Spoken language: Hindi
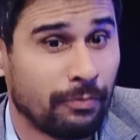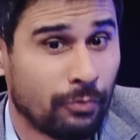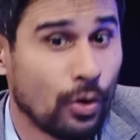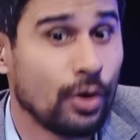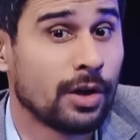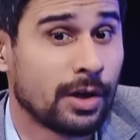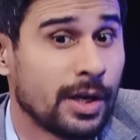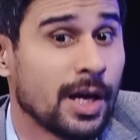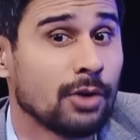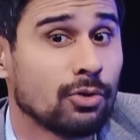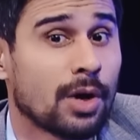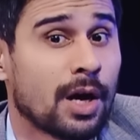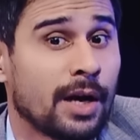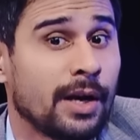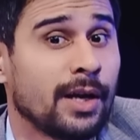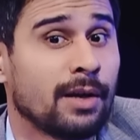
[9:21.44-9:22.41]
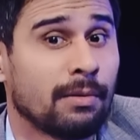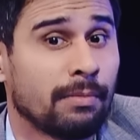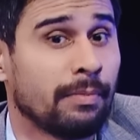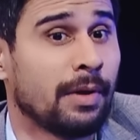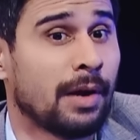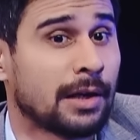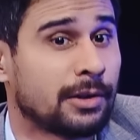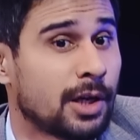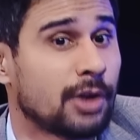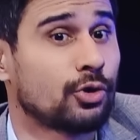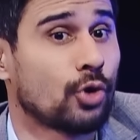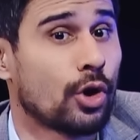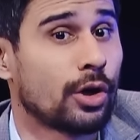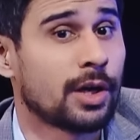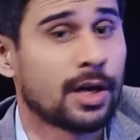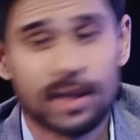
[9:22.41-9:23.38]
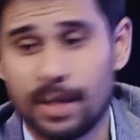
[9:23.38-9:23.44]
वही किया जो हर एक अच्छा
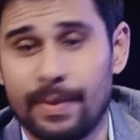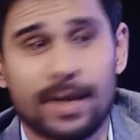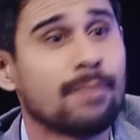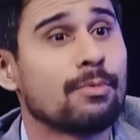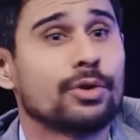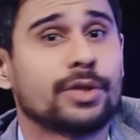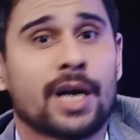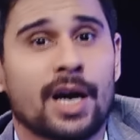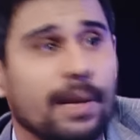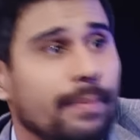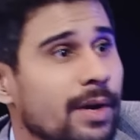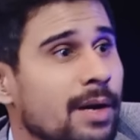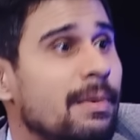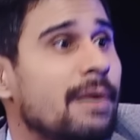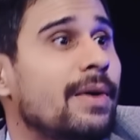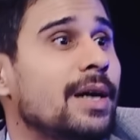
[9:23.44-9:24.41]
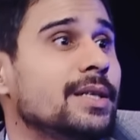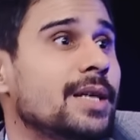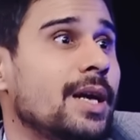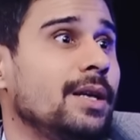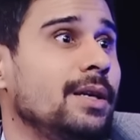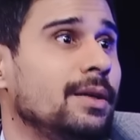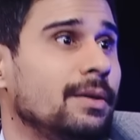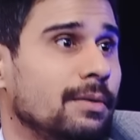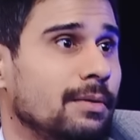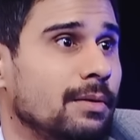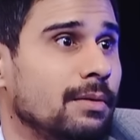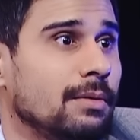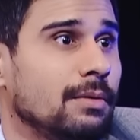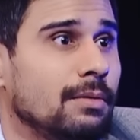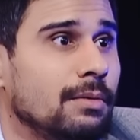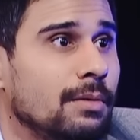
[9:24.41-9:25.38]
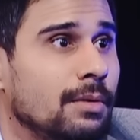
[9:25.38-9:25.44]
शोहर करता है बेगम को हाँ। जगाया बेगम आवाज आ रही
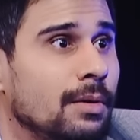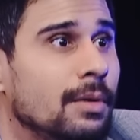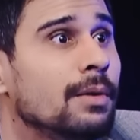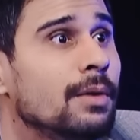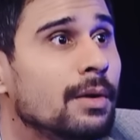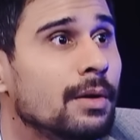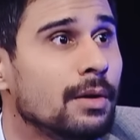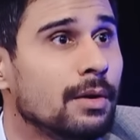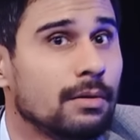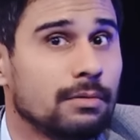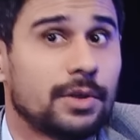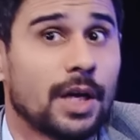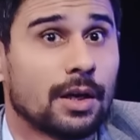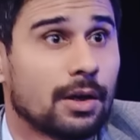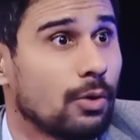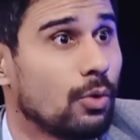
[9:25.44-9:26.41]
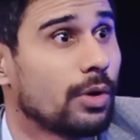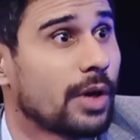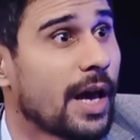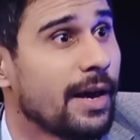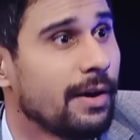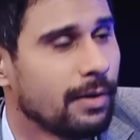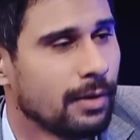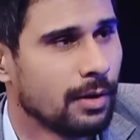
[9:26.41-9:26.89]
है चेक करो क्या है